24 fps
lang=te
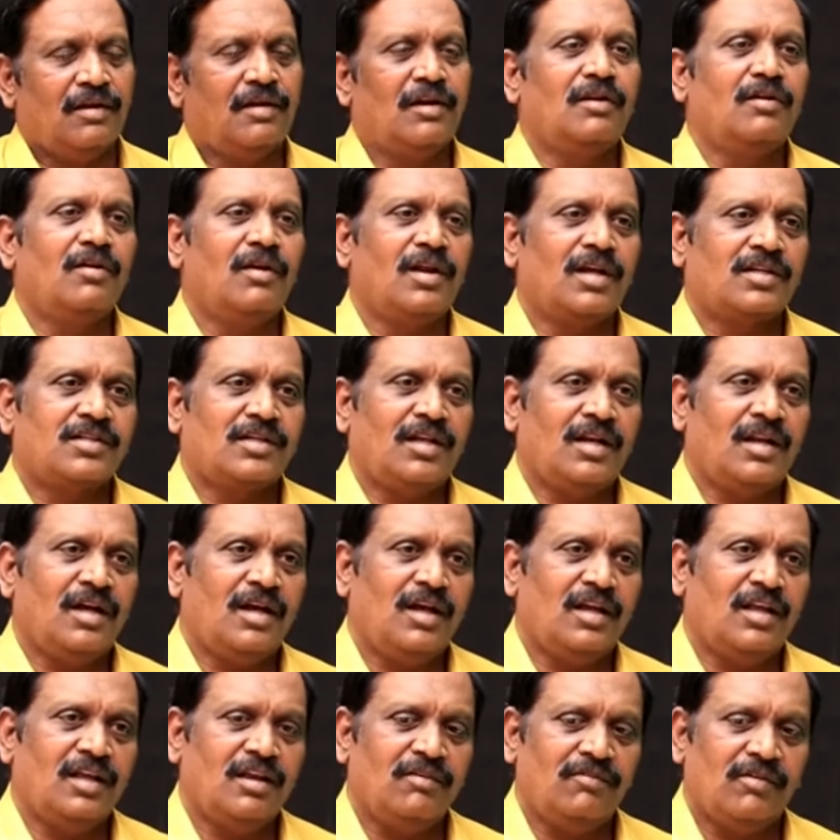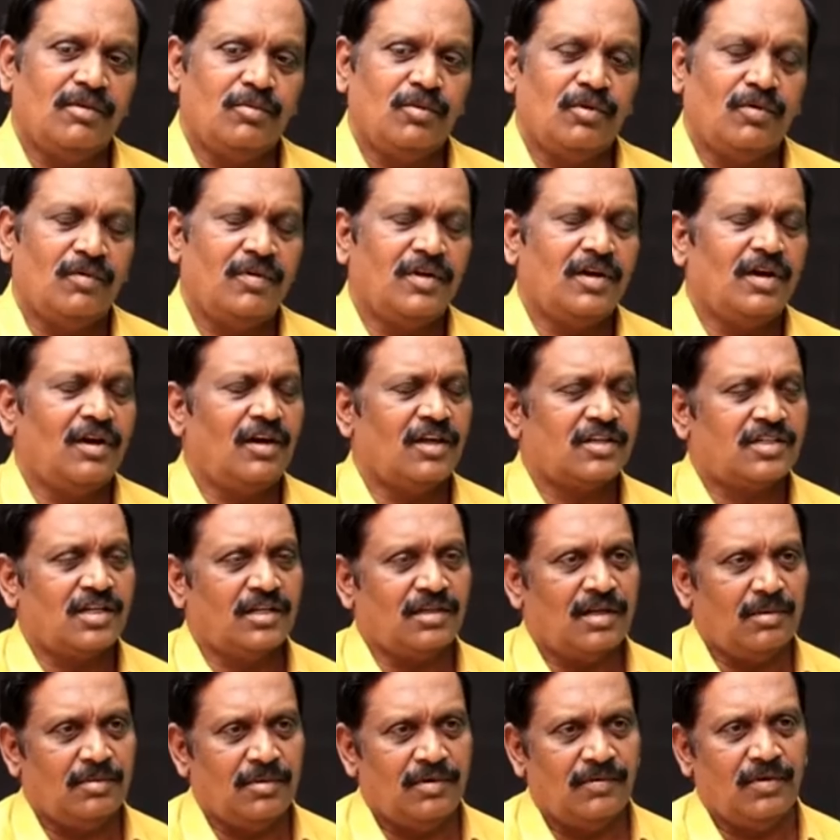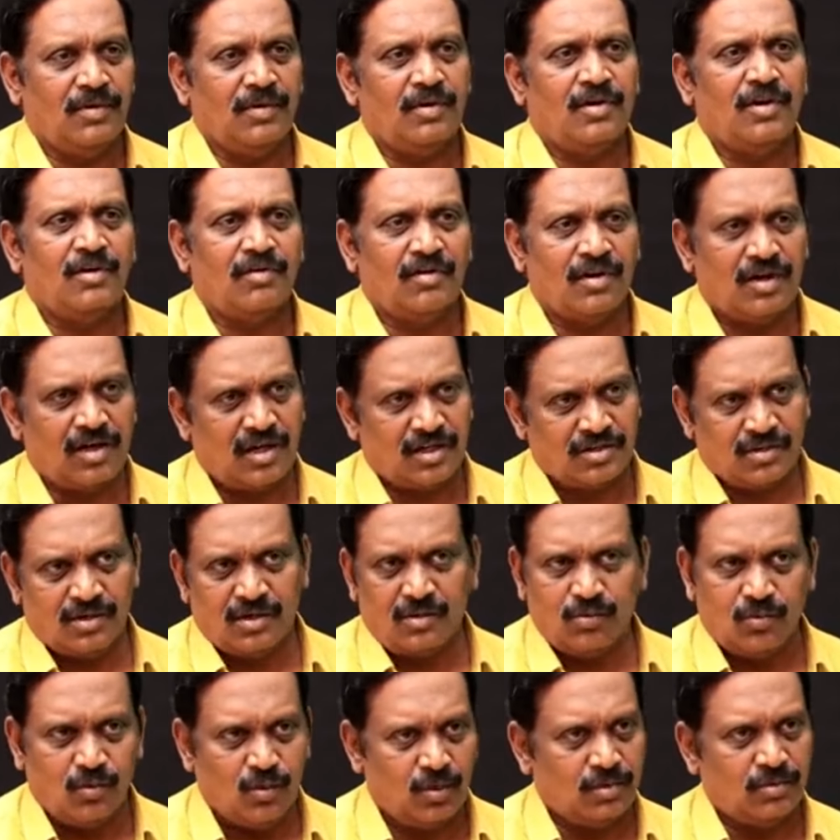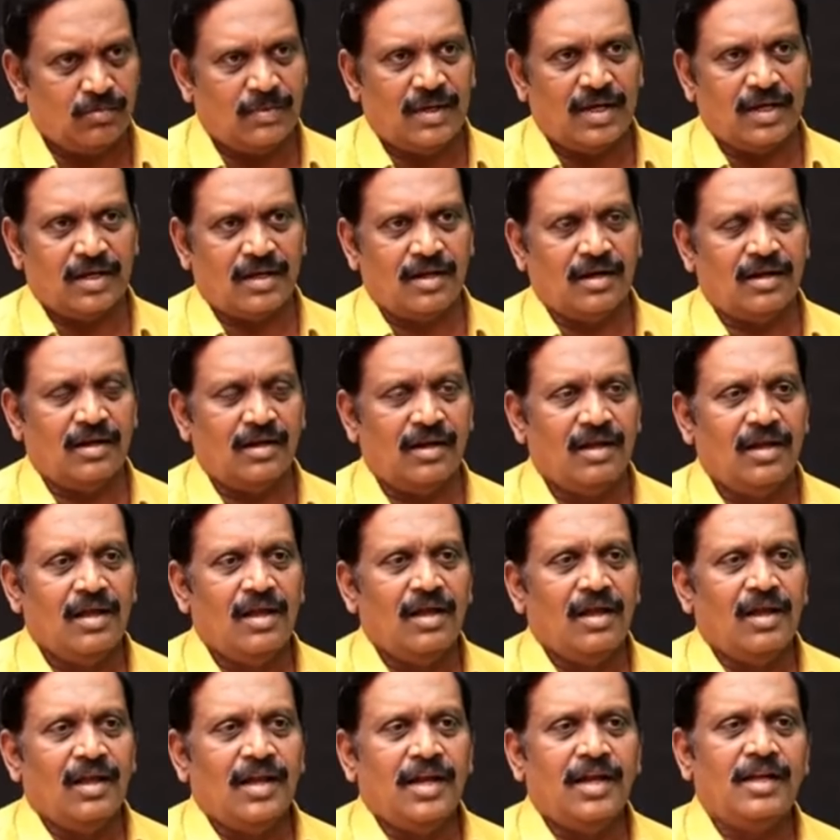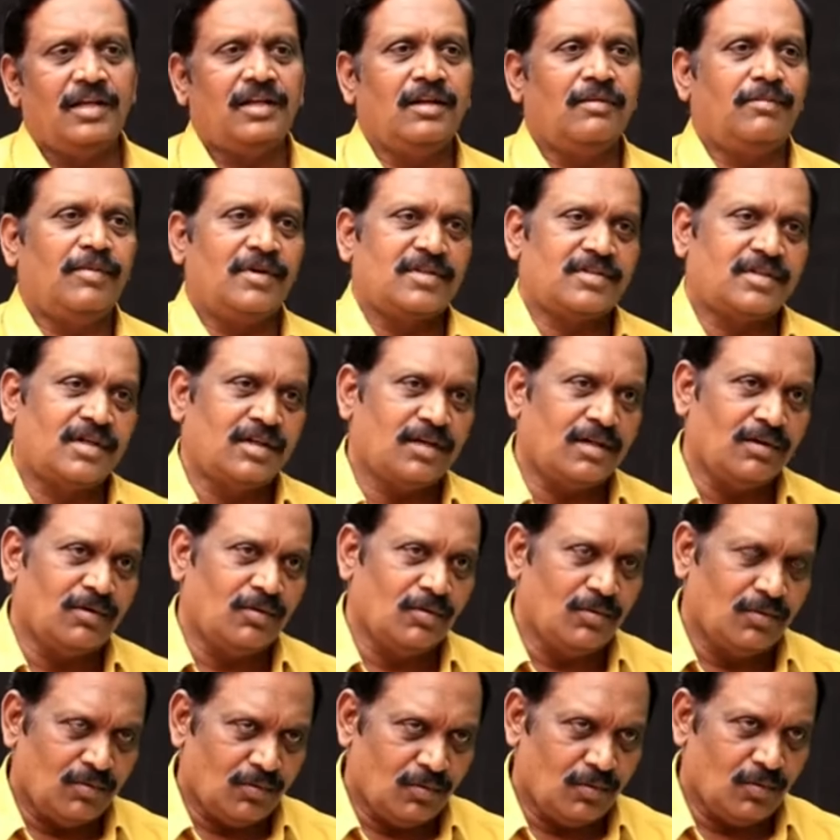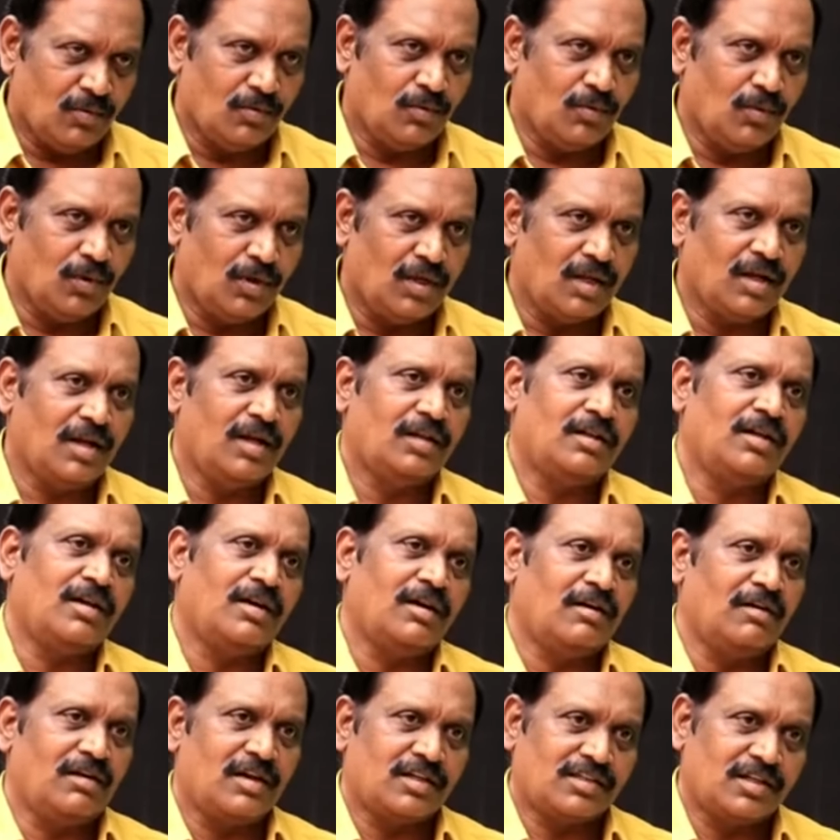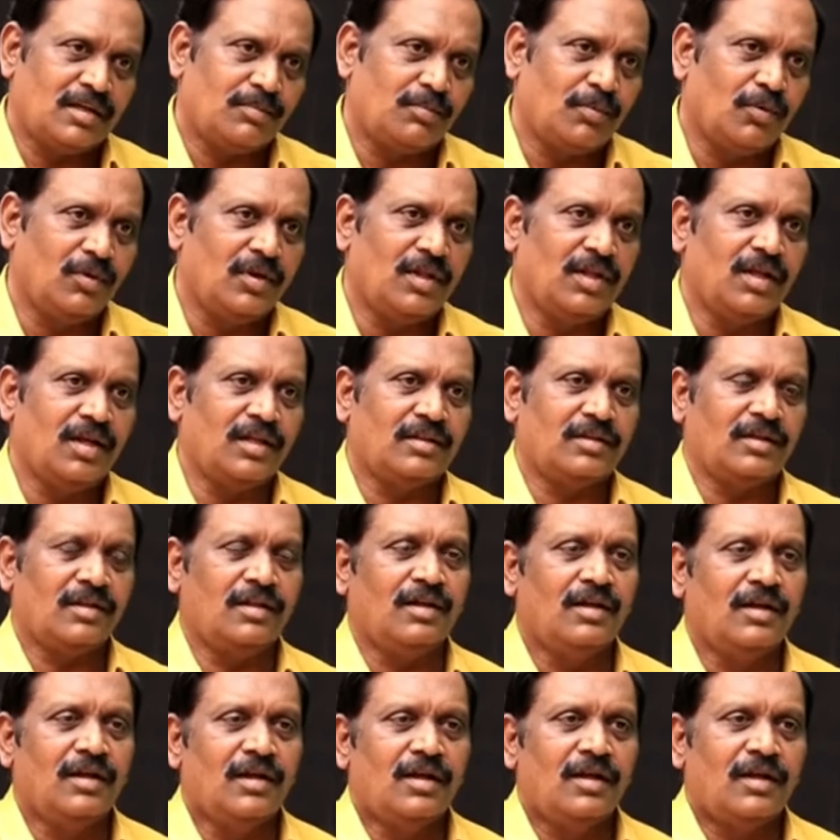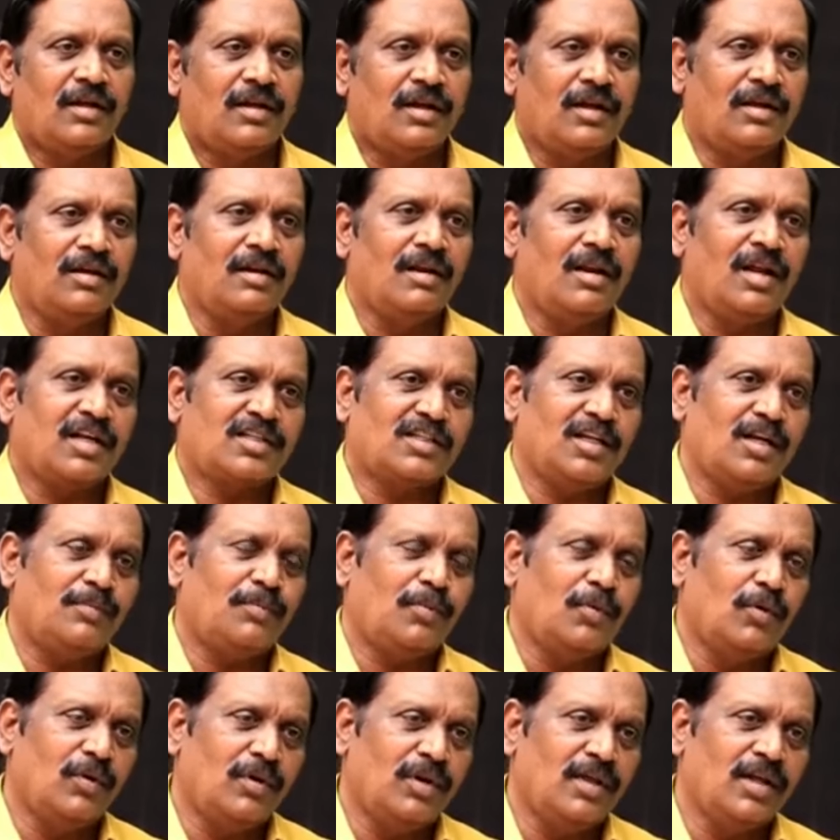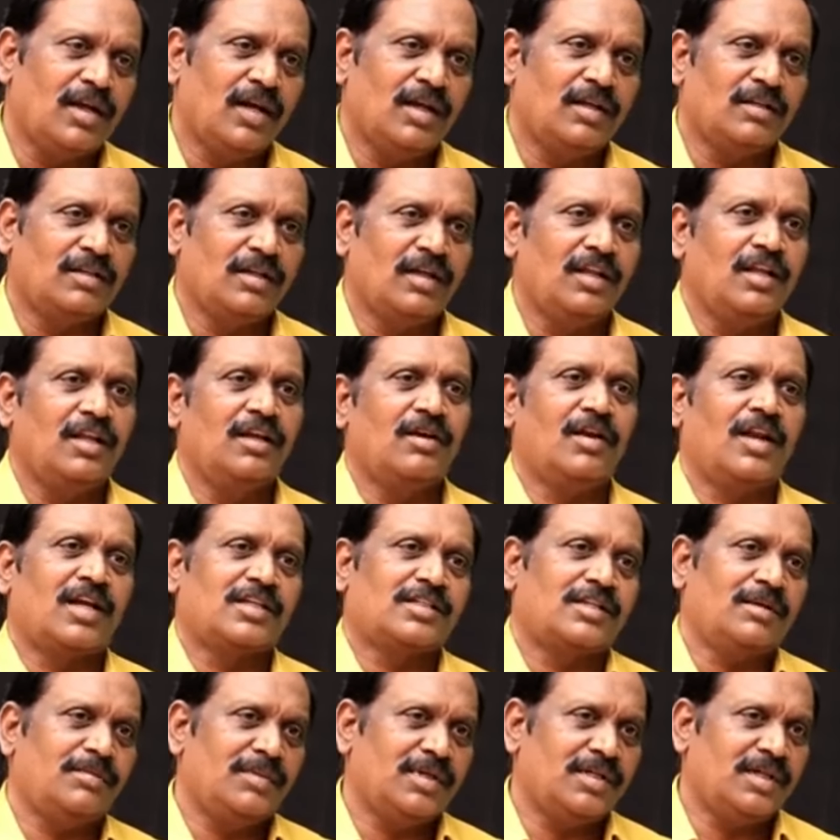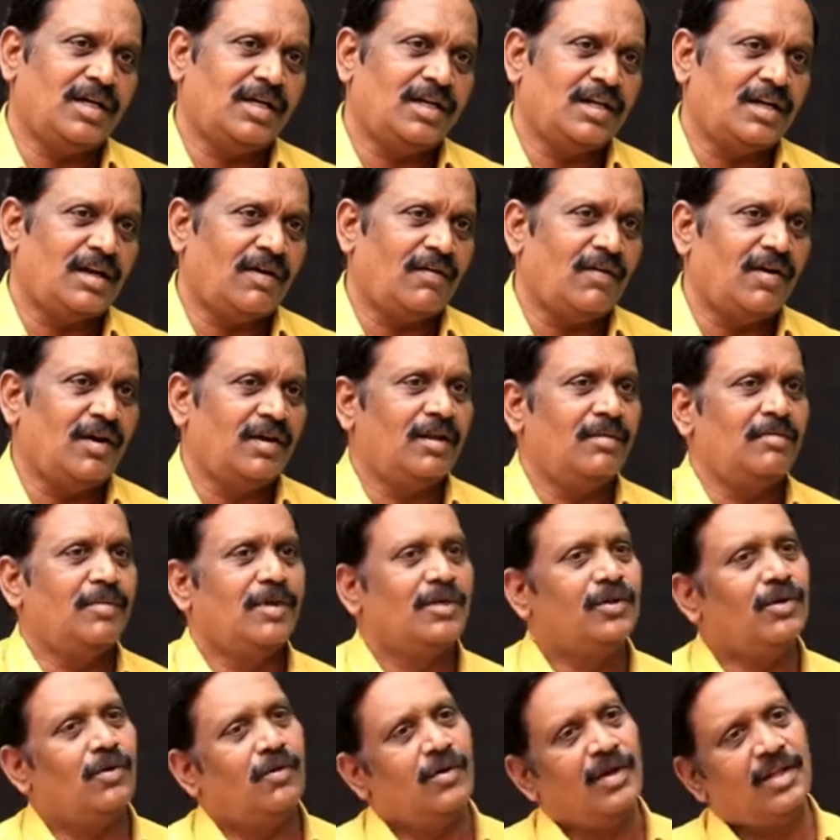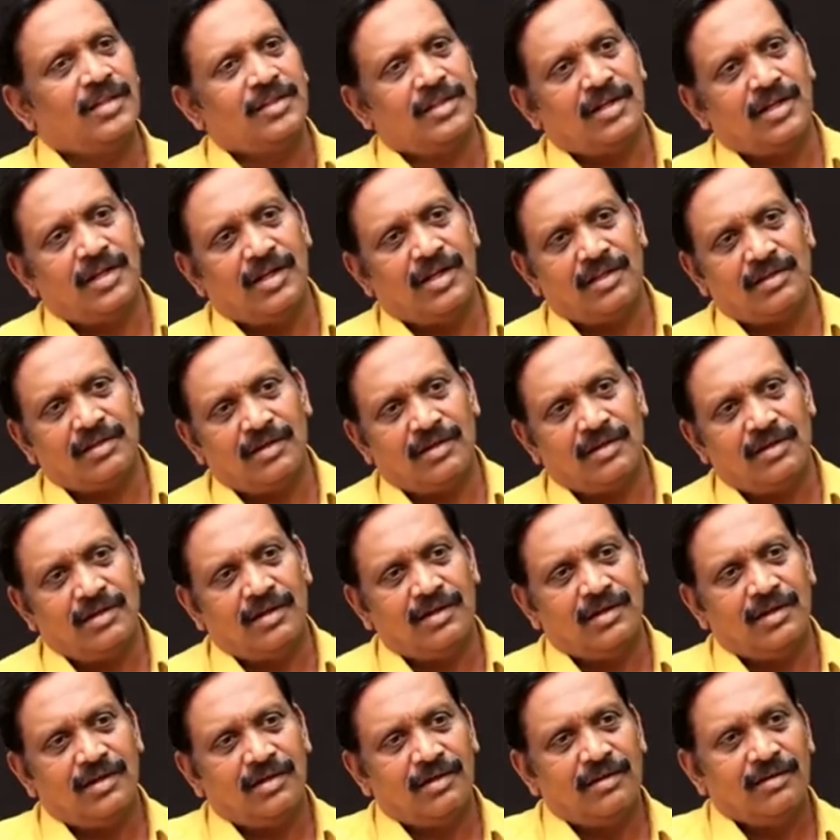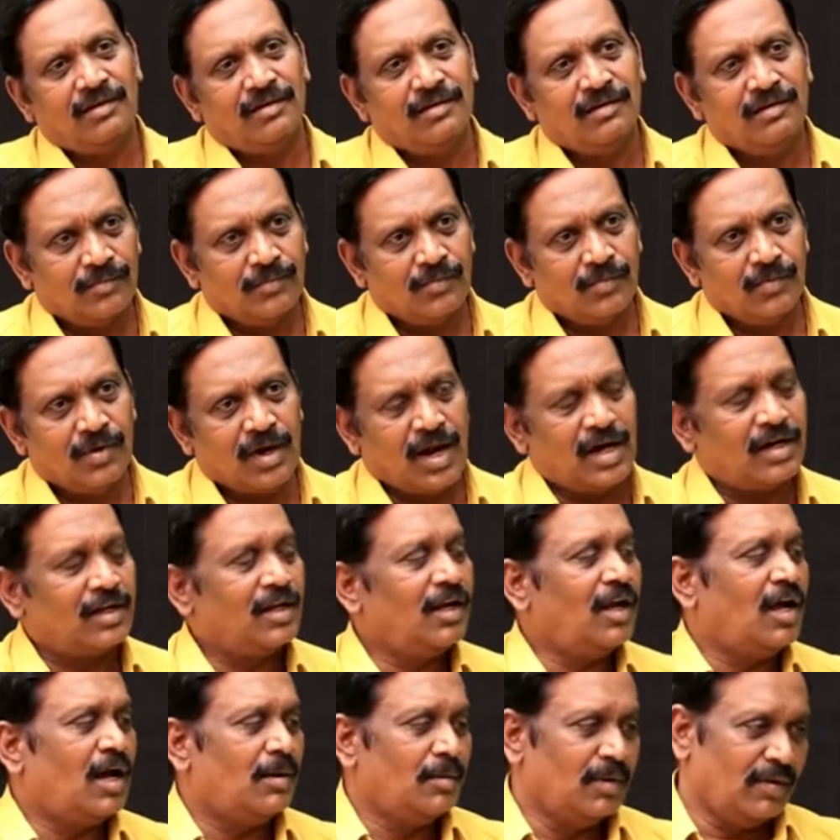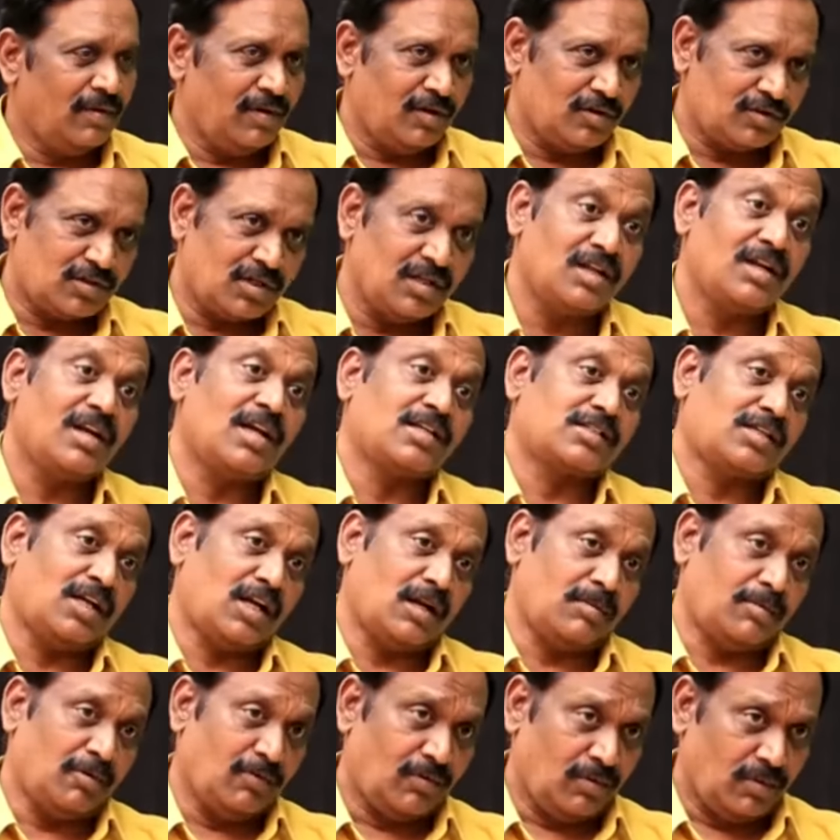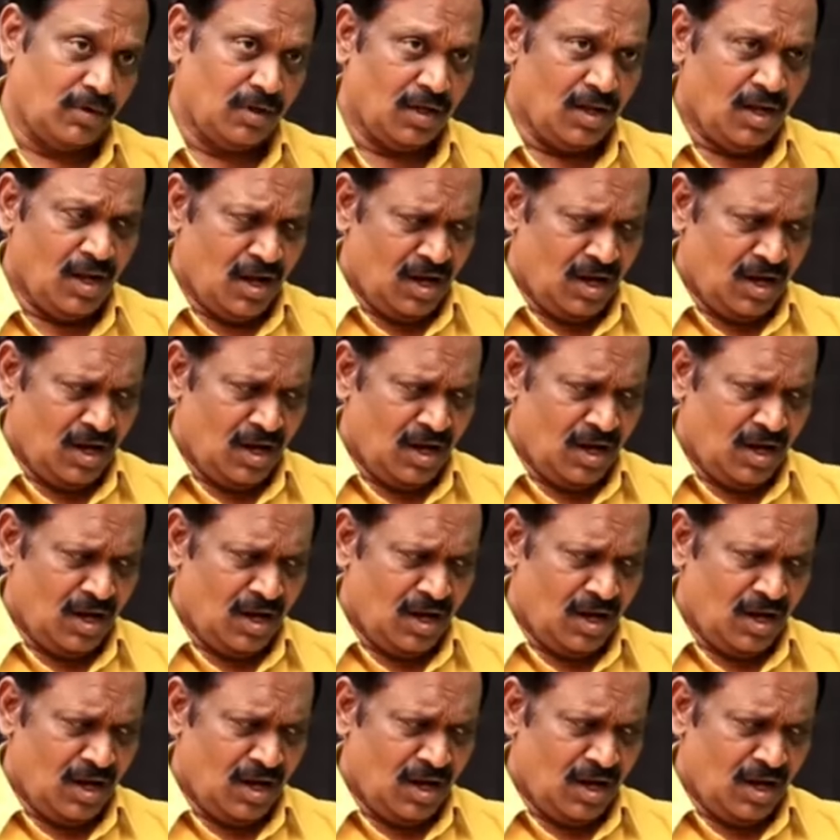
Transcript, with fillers: రెండు లక్షల ఇరవై మూడు రెండు లక్షల నలభై వేలు రెండున్నర లక్షల ఓటు బ్యాంక్ ఆడ ఎయిటీ పర్సెంట్ ఓటింగ్ అయితే రెండు లక్షల పోలింగ్ అవుతుంది రెండు లక్షల పోలింగ్ అయితే నీకు లక్ష మెజార్టీ రావాలంటే మిగతా కూడా ఎంత ఎంత మనకి యాభై వేలు వస్తే నీకు లక్ష యాభై వేలు